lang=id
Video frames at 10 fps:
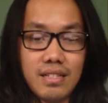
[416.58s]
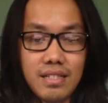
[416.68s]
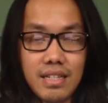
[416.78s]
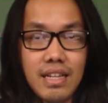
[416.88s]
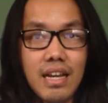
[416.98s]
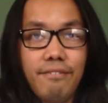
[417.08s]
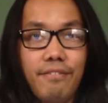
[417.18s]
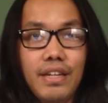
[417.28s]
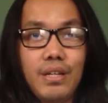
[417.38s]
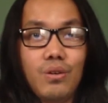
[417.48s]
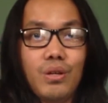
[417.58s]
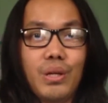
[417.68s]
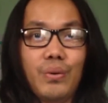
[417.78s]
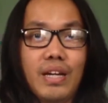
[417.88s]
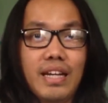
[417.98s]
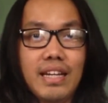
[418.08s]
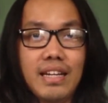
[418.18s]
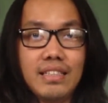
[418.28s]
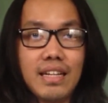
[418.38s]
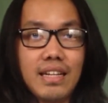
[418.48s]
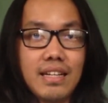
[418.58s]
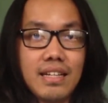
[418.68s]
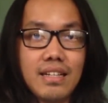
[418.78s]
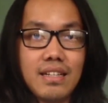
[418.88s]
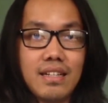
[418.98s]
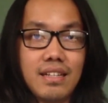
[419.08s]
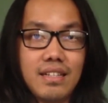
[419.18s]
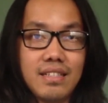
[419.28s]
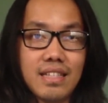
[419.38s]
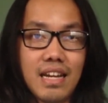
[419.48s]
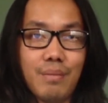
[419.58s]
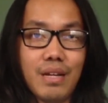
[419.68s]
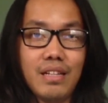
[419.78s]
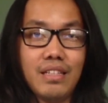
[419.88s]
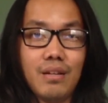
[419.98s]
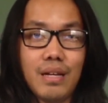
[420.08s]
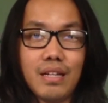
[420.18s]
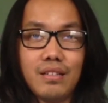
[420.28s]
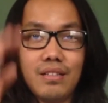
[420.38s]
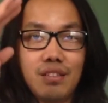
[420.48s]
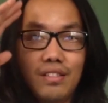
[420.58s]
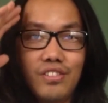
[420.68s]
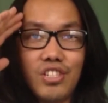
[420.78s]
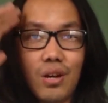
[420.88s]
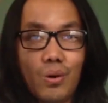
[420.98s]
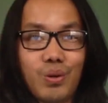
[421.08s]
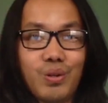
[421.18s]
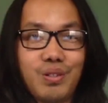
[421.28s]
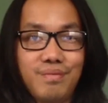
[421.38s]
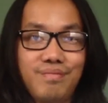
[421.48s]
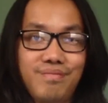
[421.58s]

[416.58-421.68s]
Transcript: Sekian video Q&A dari saya. Salam dari Jerman. Ciao.